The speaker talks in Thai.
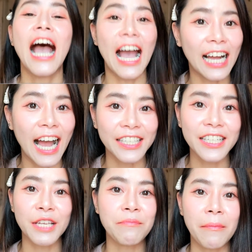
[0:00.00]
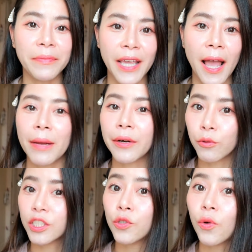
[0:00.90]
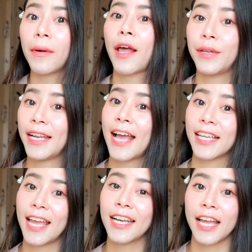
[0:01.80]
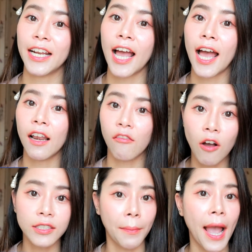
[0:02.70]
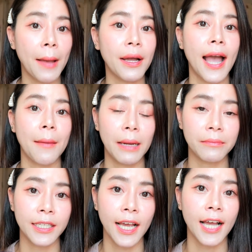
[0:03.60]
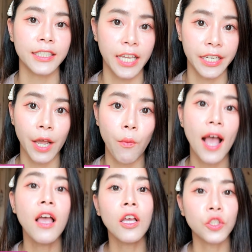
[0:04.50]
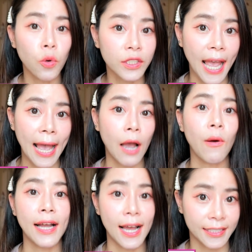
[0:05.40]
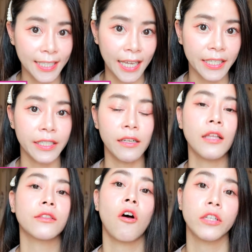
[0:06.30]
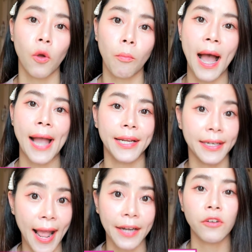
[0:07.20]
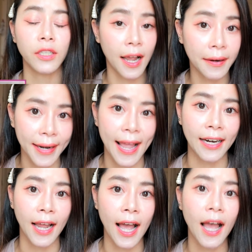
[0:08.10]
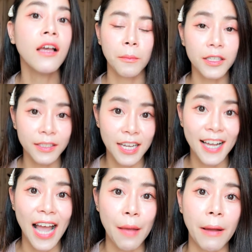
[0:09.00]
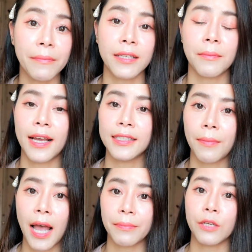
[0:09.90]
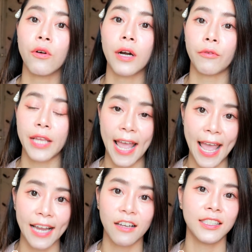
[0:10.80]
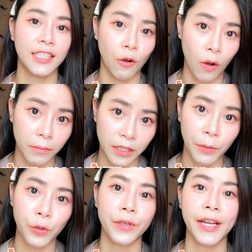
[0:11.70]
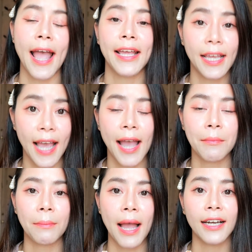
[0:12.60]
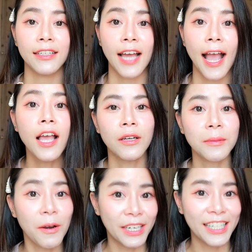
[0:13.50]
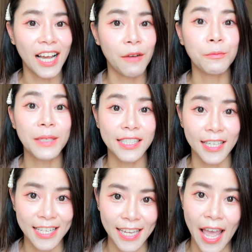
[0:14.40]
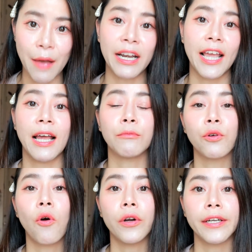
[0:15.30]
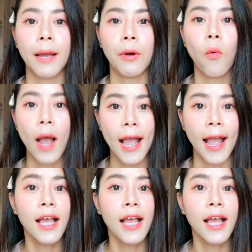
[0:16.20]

อากาศเย็นๆแบบนี้ไม่รู้จะอยู่กับเราได้นานแค่ไหนนะคะแล้วก็สภาพอากาศแบบนี้นะคะจะเห็นได้ว่าช่วงเช้าอากาศเย็นและตอนตกบ่ายเนี่ยแดดค่อนข้างแรงนะคะพอเจออากาศแบบนี้ทำให้สภาพผิวของเราเนี่ยแห้งแล้วก็เสียความสมดุลได้ง่าย ๆมากๆเลยนะสำหรับวันนี้นะคะปุ่นมีสกินแคร์มาแนะนำทุกคนนะเพราะว่า